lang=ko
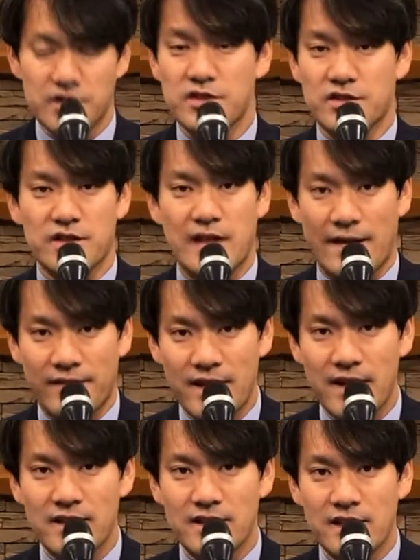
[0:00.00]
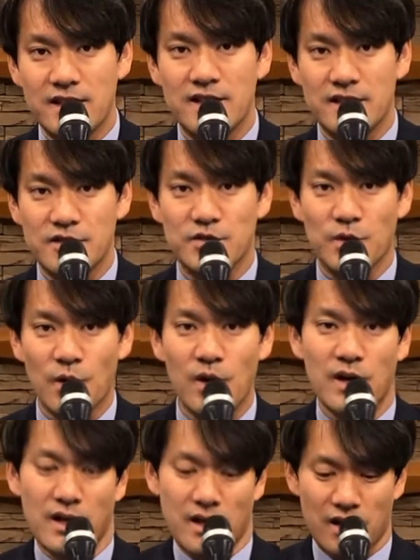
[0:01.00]
잊어서는 안 되는
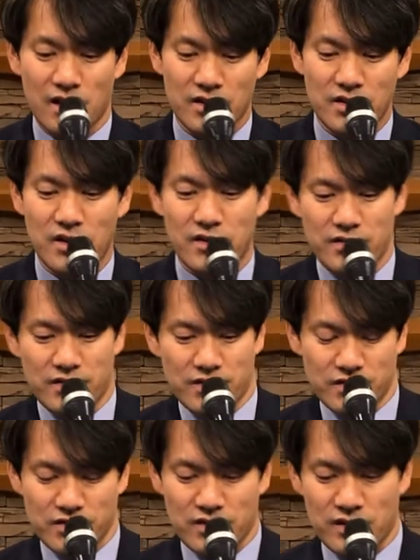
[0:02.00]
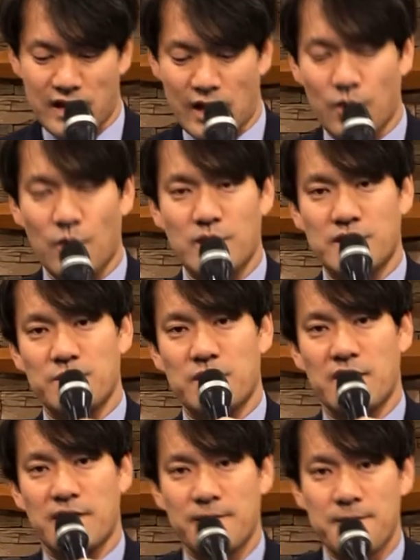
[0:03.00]
일들일수록 그런 성격을 갖고
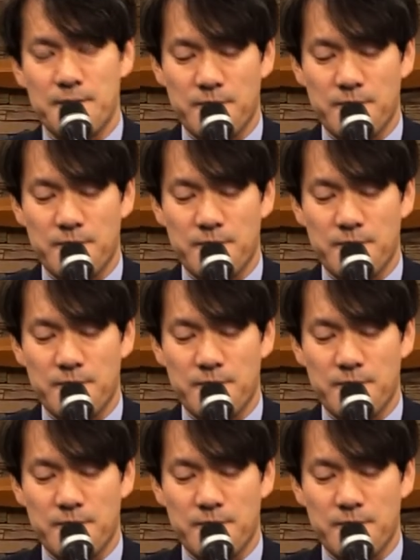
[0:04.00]
있습니다.